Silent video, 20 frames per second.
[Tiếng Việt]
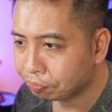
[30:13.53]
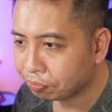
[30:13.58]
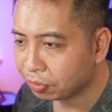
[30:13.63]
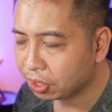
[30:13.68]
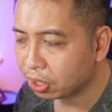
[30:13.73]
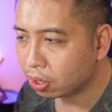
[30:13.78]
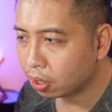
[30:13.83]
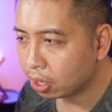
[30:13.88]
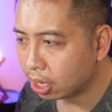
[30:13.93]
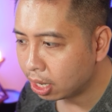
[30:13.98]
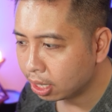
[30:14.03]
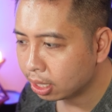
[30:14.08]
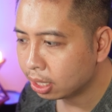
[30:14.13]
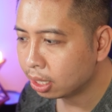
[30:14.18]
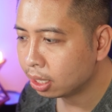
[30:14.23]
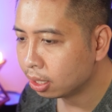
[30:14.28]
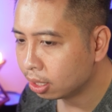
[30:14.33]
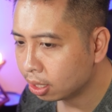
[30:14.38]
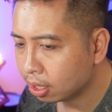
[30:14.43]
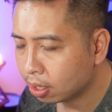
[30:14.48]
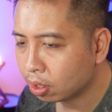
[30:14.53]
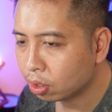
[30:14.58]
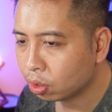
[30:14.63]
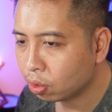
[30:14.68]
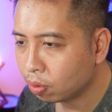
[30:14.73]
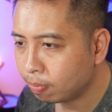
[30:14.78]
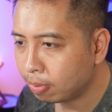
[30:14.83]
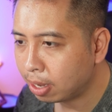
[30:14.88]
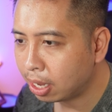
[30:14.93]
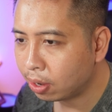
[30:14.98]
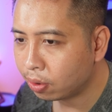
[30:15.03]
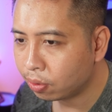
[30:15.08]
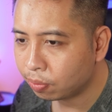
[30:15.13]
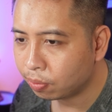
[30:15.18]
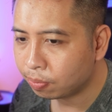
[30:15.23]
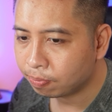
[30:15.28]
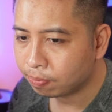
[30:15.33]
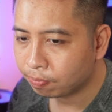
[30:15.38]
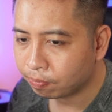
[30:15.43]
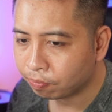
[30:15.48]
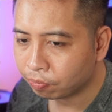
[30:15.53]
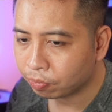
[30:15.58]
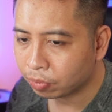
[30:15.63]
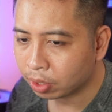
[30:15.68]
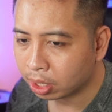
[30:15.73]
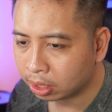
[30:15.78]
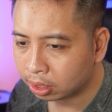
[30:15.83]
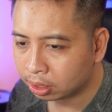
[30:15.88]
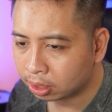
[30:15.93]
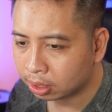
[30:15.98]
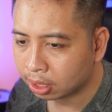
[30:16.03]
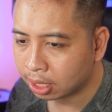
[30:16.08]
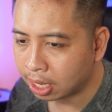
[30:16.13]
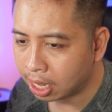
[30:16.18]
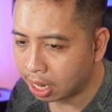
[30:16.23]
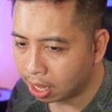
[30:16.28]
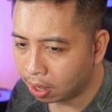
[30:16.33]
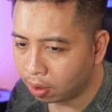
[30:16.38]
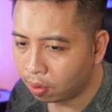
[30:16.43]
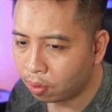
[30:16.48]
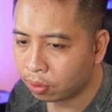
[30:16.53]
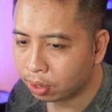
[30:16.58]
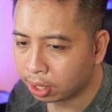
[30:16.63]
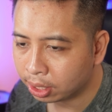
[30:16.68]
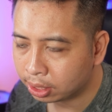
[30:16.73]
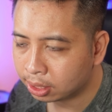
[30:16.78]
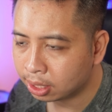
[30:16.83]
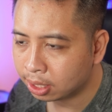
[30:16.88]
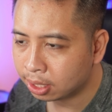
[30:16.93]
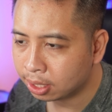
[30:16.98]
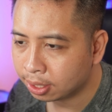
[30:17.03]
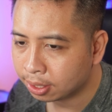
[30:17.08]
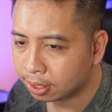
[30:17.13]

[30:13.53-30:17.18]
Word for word: những con đấy thì những con top mount khá là ổn để chơi